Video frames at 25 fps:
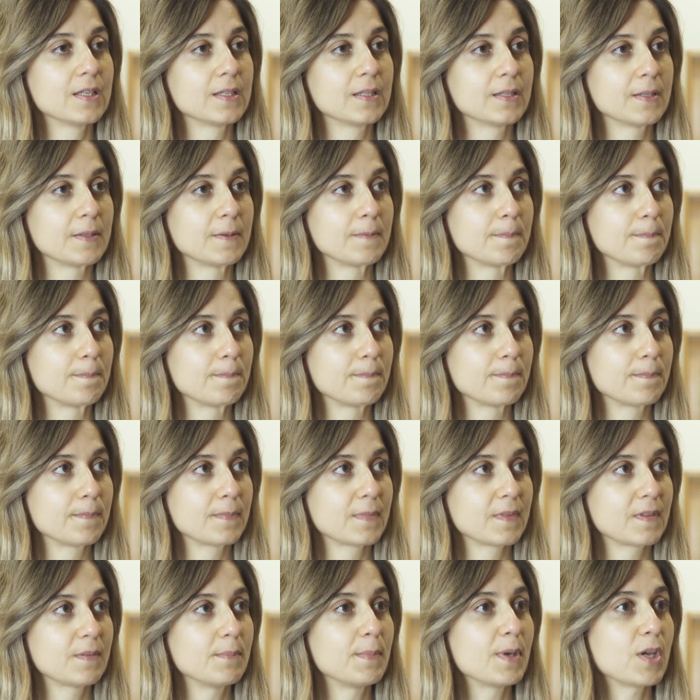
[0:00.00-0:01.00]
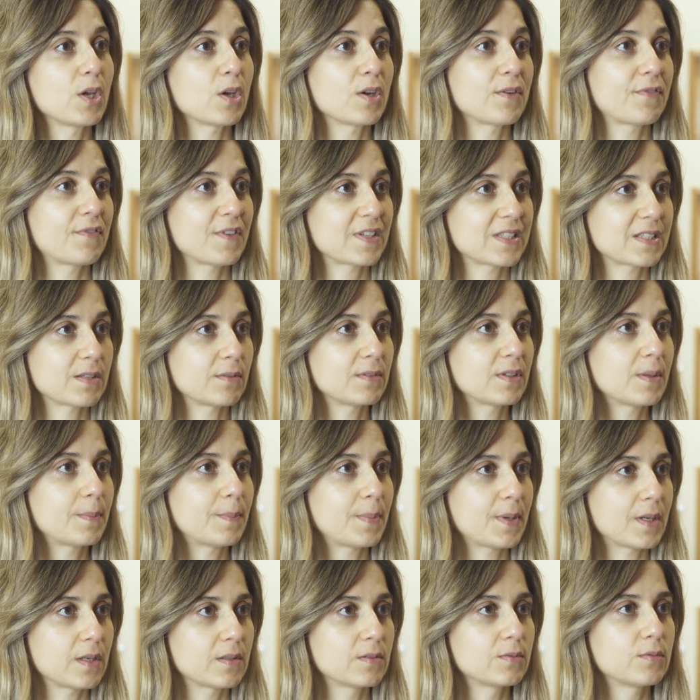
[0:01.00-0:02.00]
um, de maior afecção da
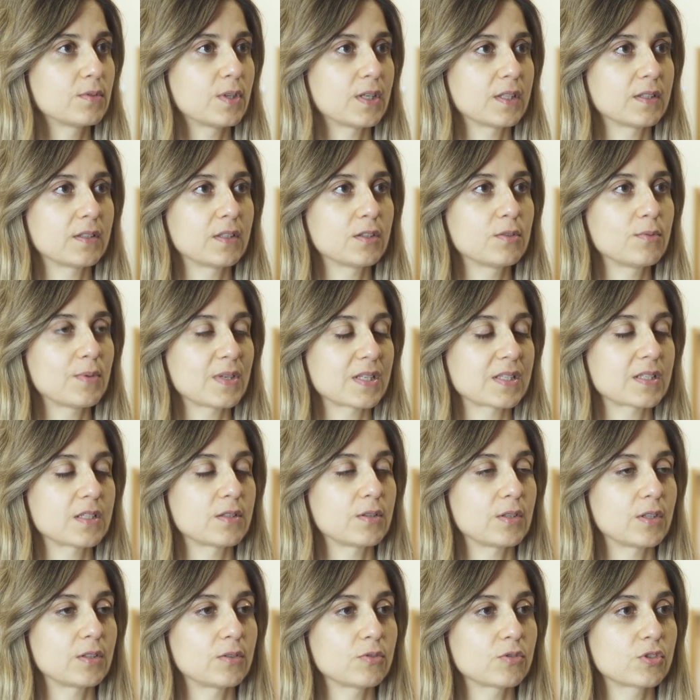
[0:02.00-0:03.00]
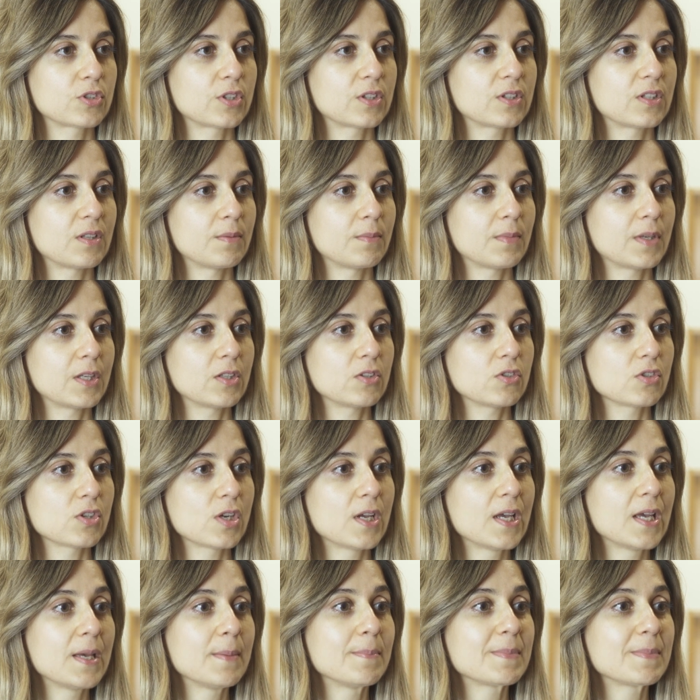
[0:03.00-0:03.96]
pele durante a doença e durante os tratamentos,